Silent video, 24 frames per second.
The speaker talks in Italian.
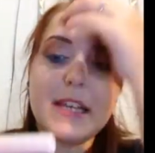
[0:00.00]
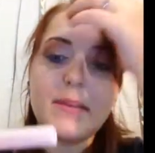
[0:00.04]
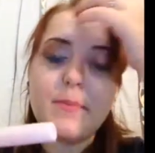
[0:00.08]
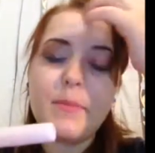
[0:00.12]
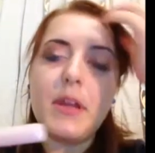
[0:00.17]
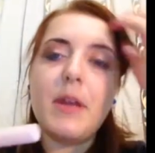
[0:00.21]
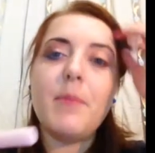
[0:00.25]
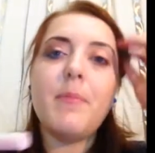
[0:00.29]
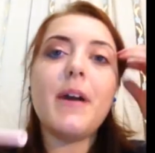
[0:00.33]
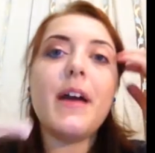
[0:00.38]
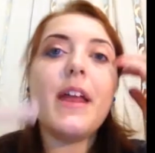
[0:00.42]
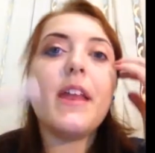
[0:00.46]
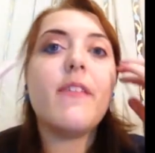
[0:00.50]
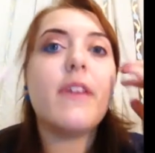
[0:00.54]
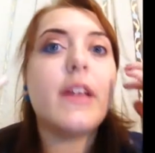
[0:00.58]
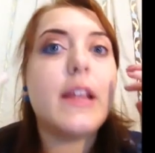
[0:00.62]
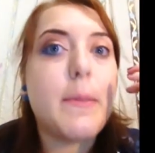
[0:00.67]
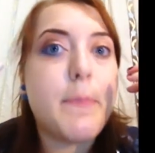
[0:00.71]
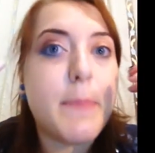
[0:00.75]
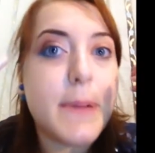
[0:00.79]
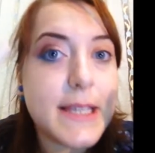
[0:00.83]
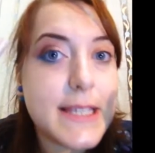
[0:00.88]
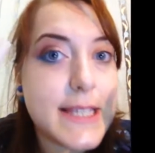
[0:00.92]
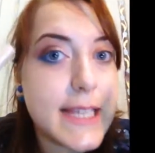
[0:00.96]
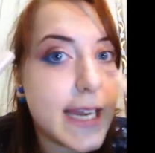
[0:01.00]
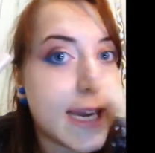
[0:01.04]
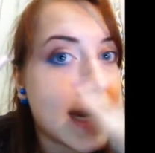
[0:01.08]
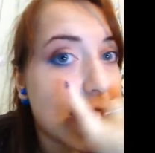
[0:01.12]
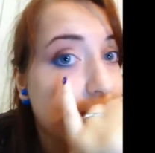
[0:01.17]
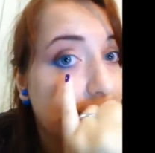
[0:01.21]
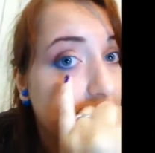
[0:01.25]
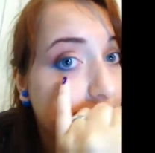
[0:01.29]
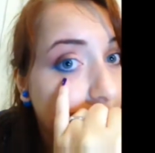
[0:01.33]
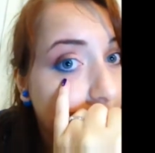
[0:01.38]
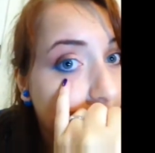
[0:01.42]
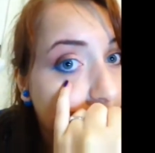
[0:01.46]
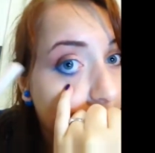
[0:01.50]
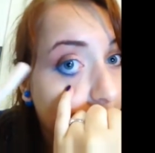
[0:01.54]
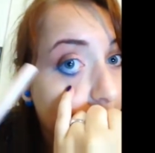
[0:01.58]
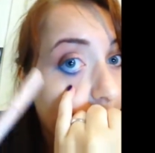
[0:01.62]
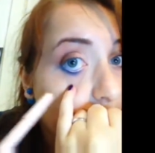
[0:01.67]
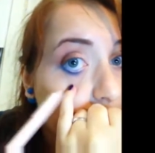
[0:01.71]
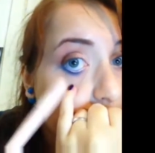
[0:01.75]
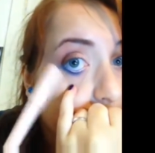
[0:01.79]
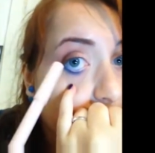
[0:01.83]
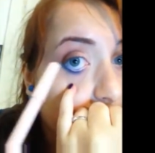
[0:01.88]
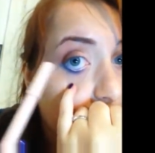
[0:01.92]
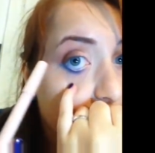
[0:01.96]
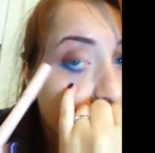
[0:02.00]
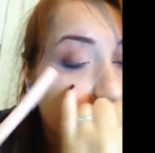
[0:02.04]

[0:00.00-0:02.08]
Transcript: di prima arrivo ad appastare la linea interna perché